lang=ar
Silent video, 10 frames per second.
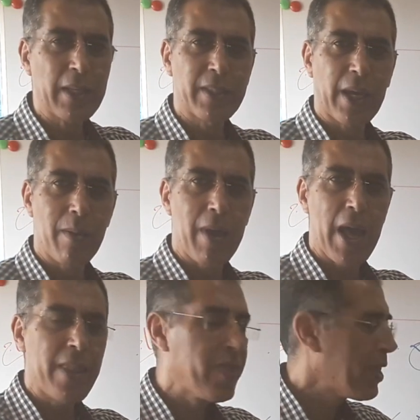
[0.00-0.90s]
وعنترة
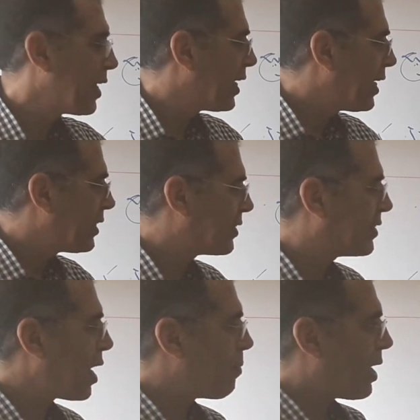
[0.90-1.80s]
معا
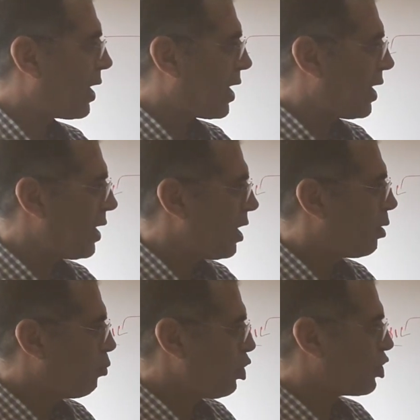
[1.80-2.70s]
استعمل
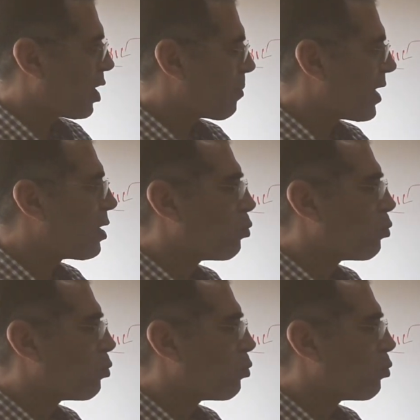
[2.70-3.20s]
معجما